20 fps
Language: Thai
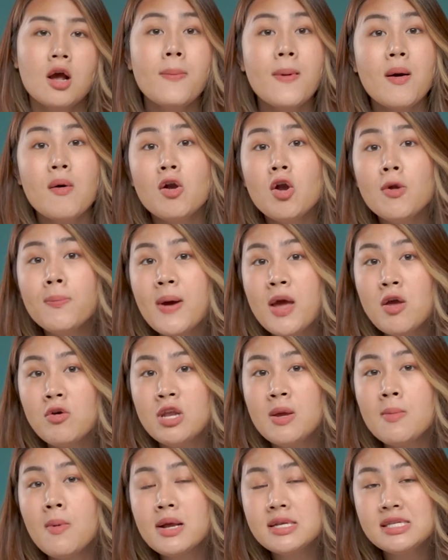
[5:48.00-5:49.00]
ก็แปลว่าลดไปอยู่
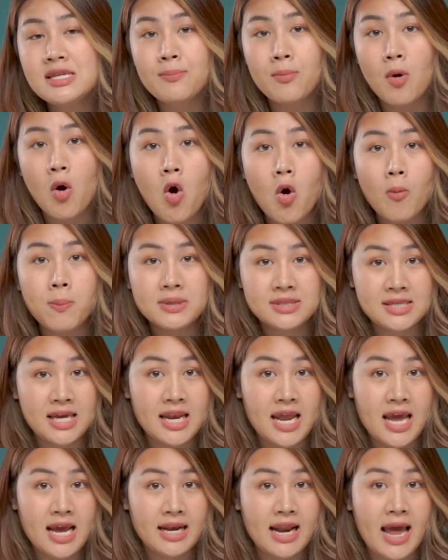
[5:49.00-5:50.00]
ที่ประมาณ 16%
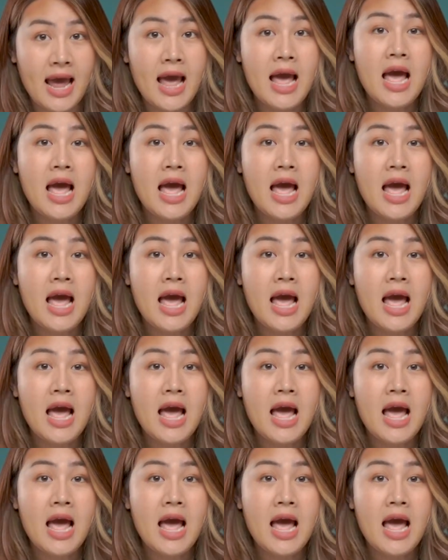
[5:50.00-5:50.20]
เองนะ